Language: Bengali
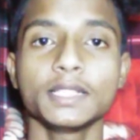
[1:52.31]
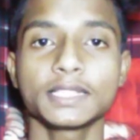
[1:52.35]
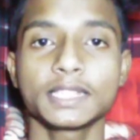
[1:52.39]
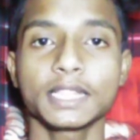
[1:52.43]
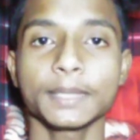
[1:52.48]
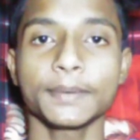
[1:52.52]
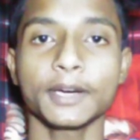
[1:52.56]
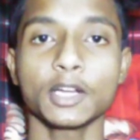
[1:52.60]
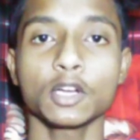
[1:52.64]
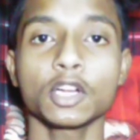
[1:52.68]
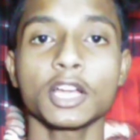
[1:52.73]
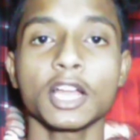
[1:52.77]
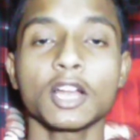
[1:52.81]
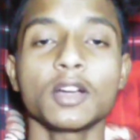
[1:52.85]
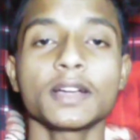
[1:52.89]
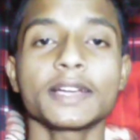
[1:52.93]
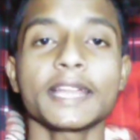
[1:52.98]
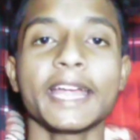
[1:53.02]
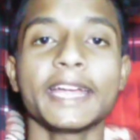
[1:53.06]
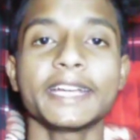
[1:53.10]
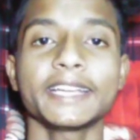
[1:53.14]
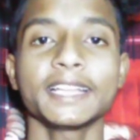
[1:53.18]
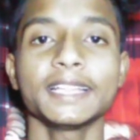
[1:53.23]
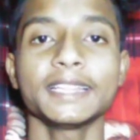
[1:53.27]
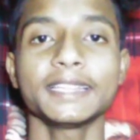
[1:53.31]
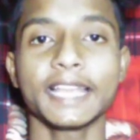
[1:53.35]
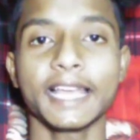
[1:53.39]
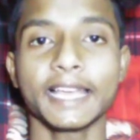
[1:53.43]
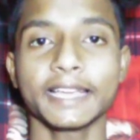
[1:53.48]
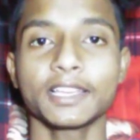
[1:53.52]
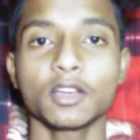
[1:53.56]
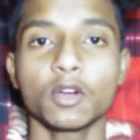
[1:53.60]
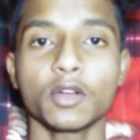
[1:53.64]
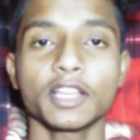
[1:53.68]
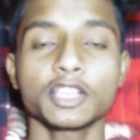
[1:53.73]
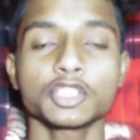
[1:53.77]
লিখতে পারো কেন টাইটেল
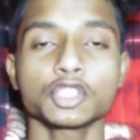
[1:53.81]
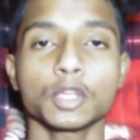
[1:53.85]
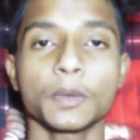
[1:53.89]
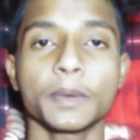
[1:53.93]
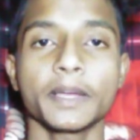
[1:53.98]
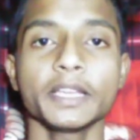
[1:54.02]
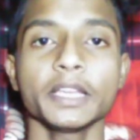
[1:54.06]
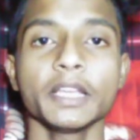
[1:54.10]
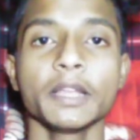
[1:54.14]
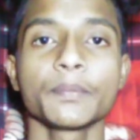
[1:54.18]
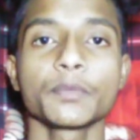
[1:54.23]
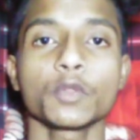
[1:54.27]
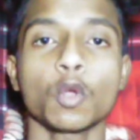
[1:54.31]
দেখে অনেক সবাই